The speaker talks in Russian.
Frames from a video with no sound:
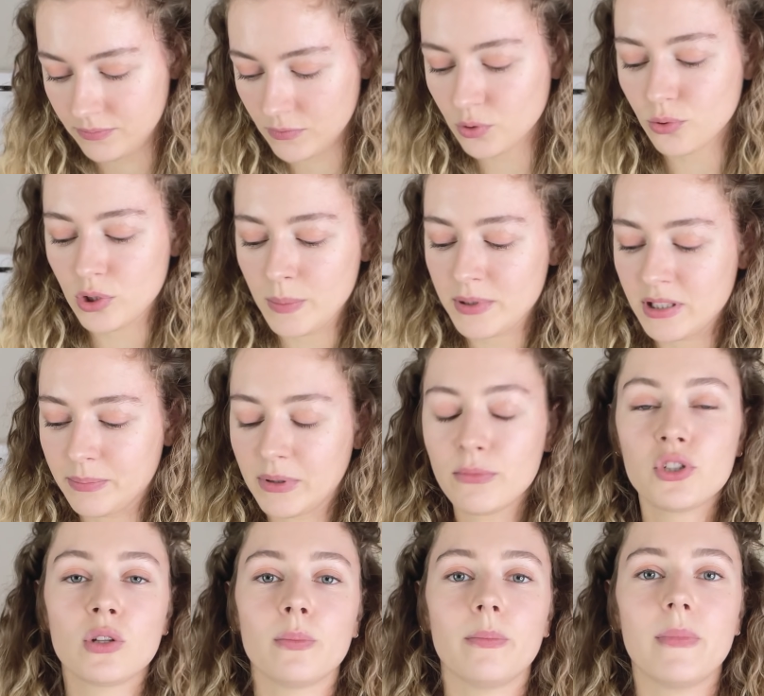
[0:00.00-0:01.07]
Ну, собственно, потому
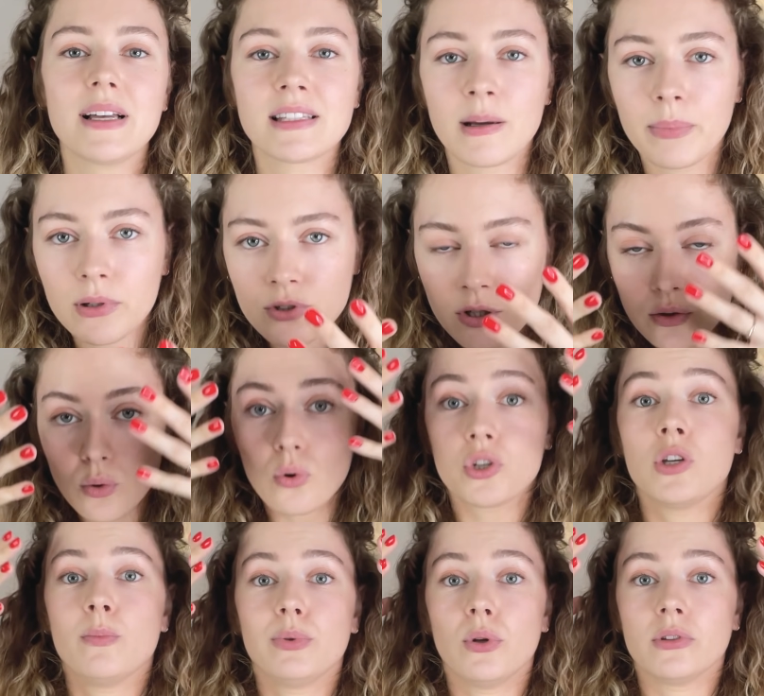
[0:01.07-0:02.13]
что маска, получается
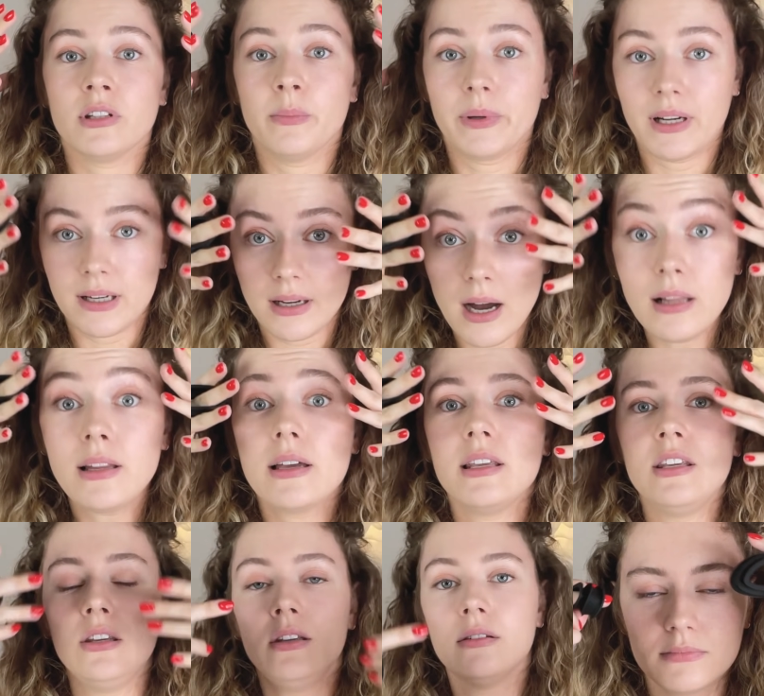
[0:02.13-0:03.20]
очень плотно прилегала,
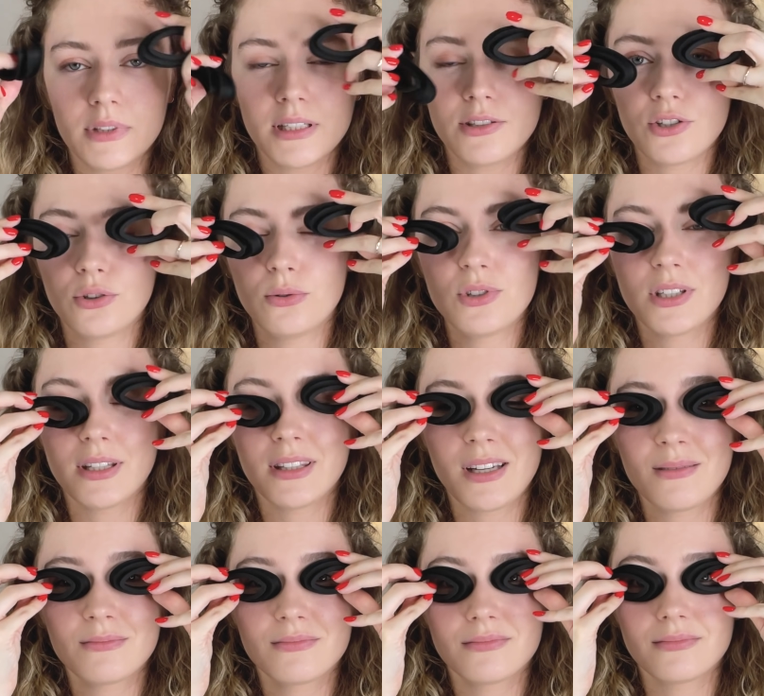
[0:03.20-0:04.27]
и эти штучки
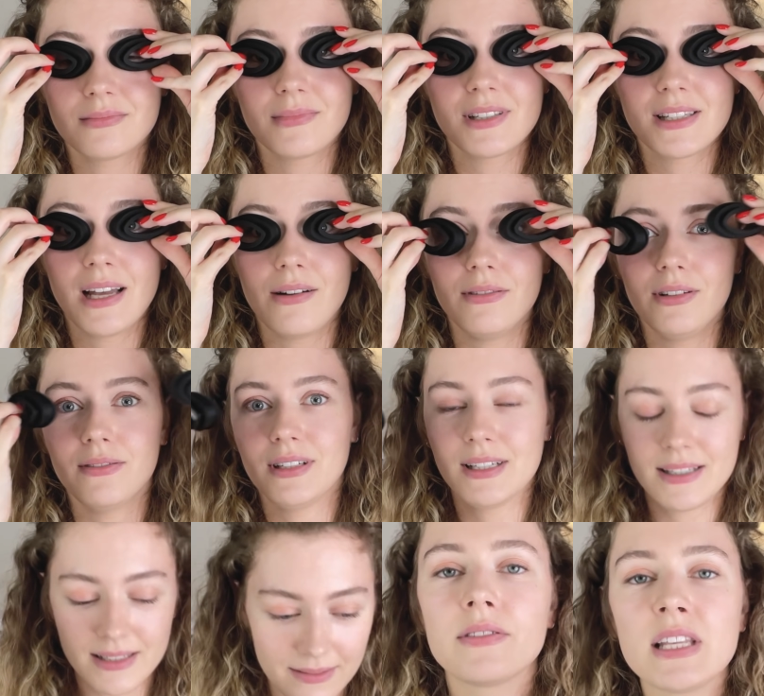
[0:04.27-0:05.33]
там
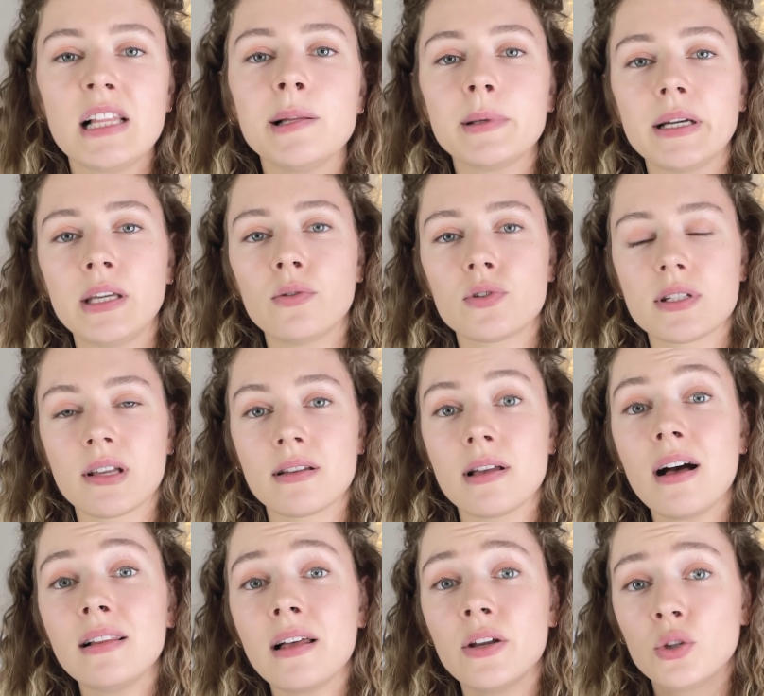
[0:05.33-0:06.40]
сдавливались. В целом, как я уже
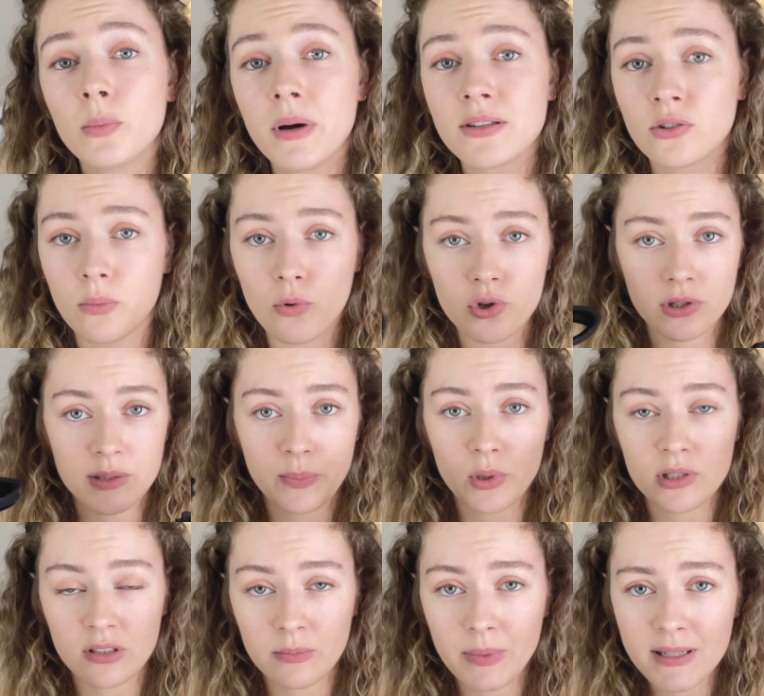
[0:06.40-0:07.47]
сказала, эту маску можно
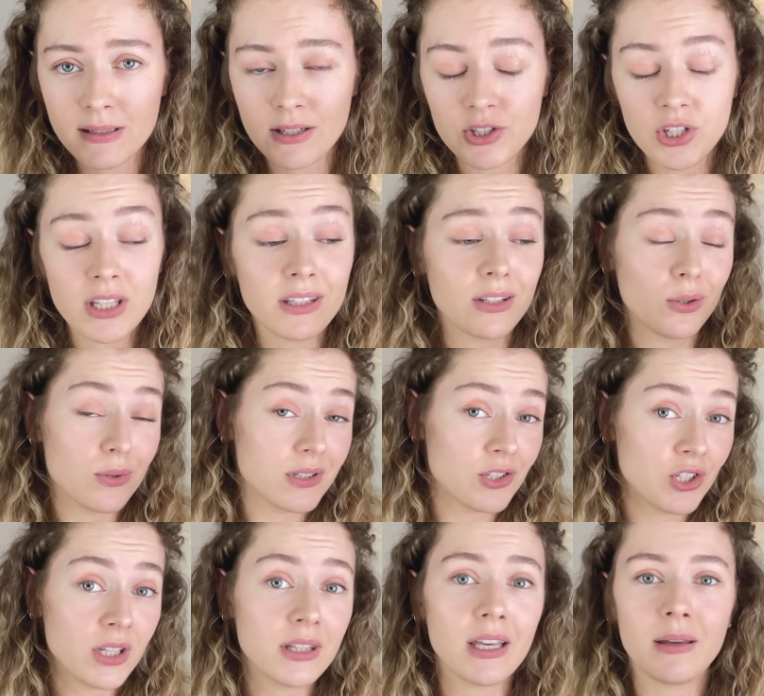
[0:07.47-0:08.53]
использовать без защиты, но с
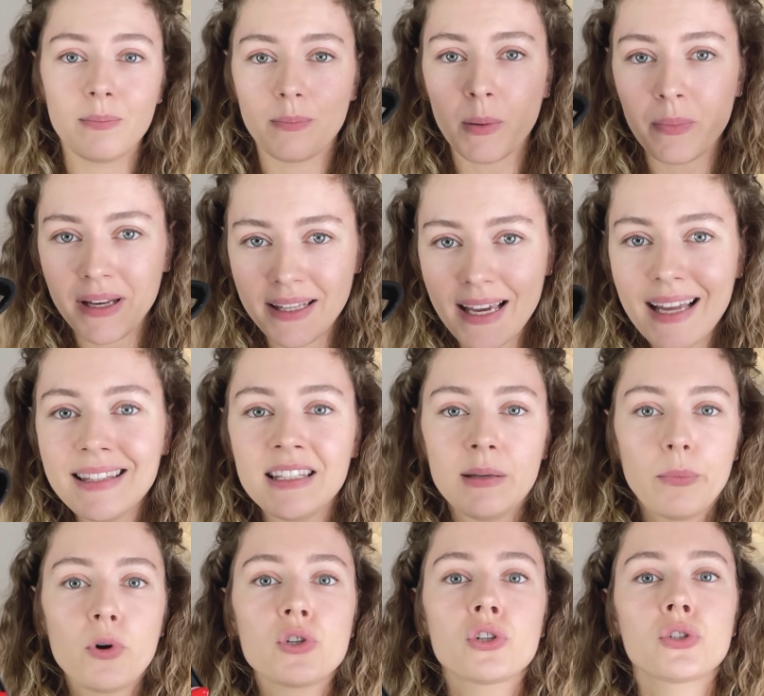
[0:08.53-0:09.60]
защитой поприятнее
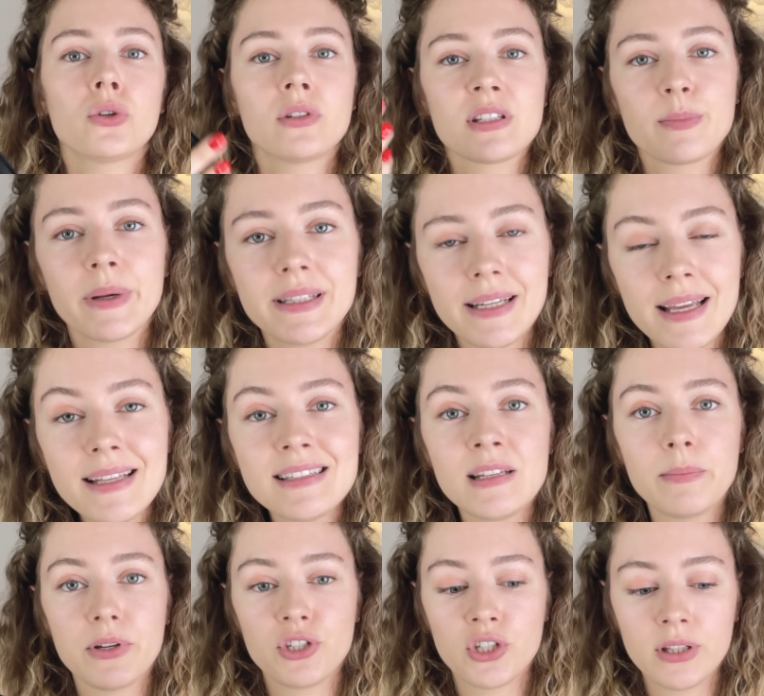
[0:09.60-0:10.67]
можно что-то смотреть,
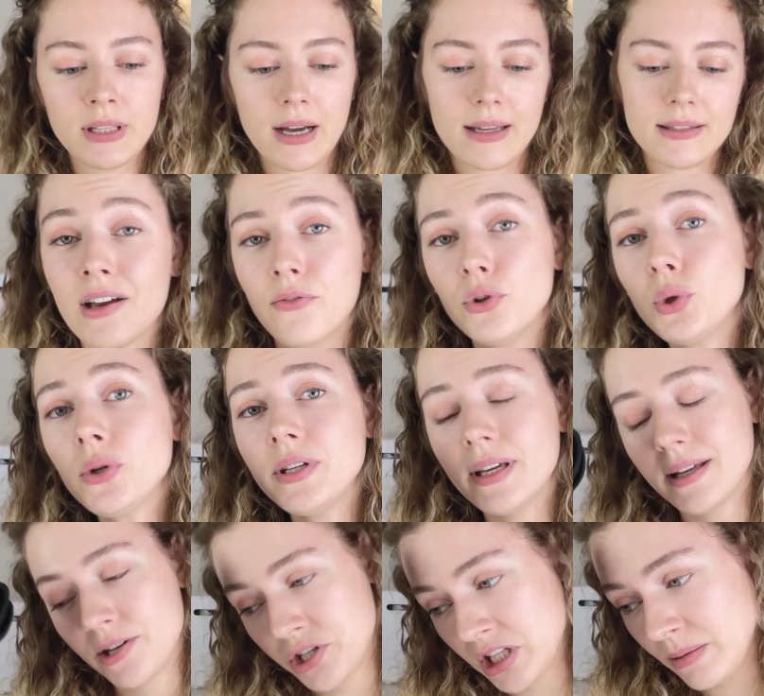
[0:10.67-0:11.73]
либо читать. В итоге я
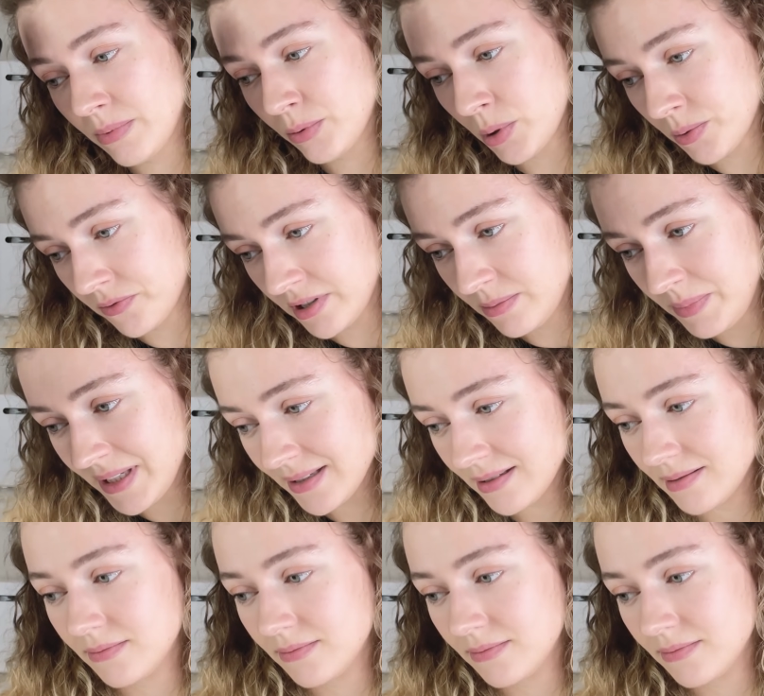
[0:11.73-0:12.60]
решила попробовать без